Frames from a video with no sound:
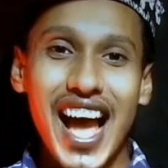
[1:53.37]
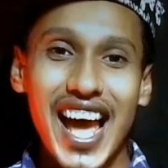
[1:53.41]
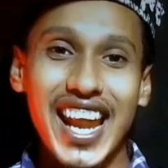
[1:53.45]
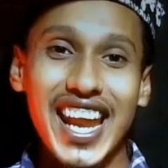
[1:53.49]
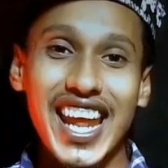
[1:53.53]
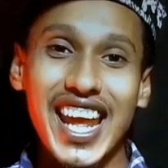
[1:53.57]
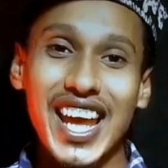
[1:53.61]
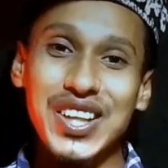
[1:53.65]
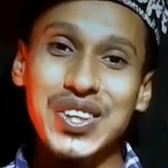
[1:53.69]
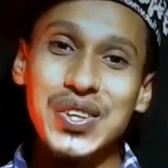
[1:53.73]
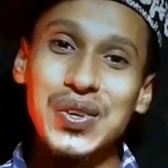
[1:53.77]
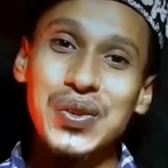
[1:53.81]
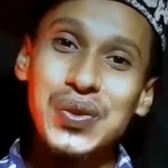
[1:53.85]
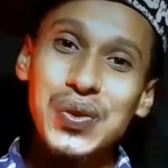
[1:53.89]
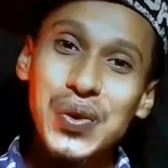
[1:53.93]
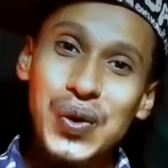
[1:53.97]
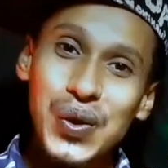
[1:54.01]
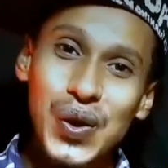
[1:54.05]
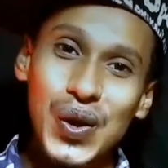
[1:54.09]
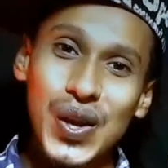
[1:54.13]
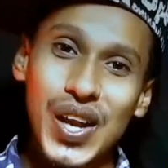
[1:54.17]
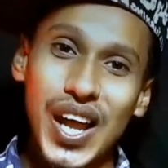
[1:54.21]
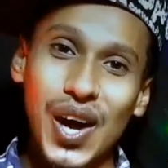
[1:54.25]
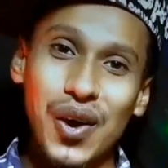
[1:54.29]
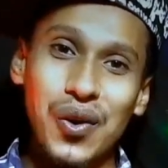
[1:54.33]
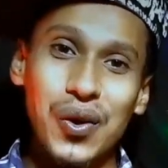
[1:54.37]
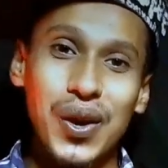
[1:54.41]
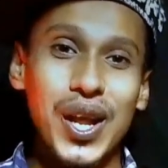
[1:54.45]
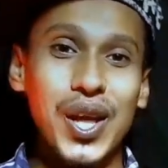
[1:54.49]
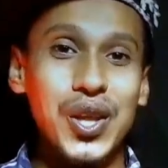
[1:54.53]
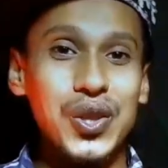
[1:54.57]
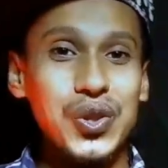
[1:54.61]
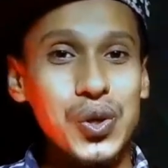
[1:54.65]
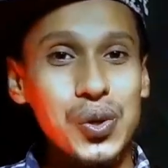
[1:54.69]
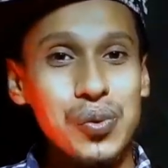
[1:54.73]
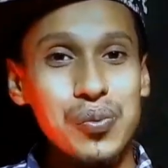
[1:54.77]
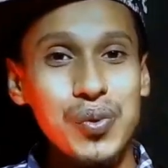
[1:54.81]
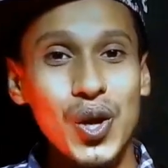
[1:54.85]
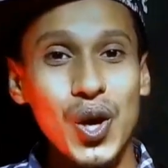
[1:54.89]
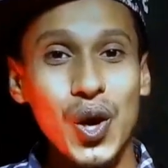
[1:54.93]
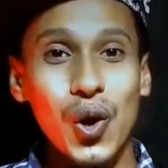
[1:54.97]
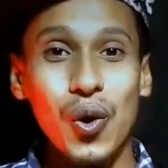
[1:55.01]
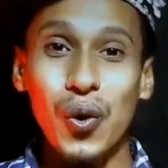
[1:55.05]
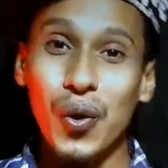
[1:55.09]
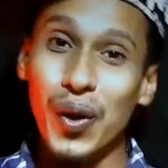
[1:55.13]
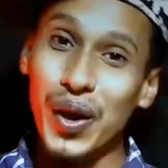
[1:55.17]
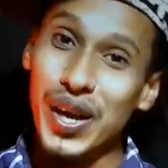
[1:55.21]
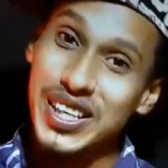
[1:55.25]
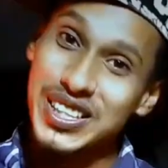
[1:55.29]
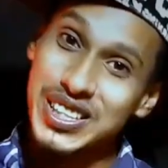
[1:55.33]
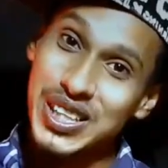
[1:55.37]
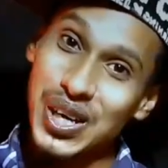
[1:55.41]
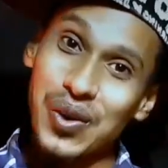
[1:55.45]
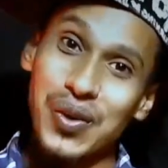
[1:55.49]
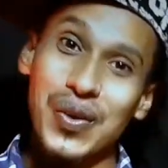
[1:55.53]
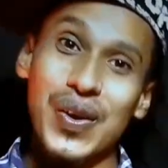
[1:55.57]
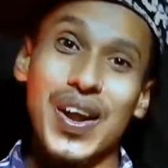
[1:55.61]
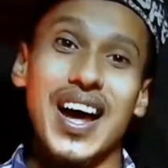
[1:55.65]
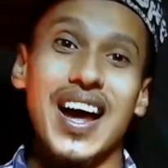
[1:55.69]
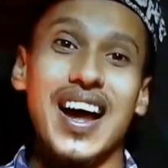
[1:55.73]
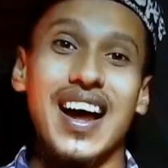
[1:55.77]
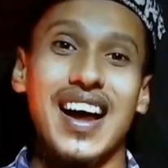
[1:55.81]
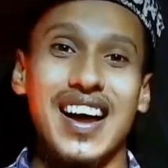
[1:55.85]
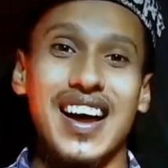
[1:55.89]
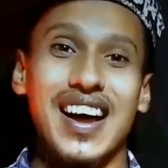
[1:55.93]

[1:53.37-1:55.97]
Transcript: আরে এত দুঃখ না করে তুমিও হয়ে যাও না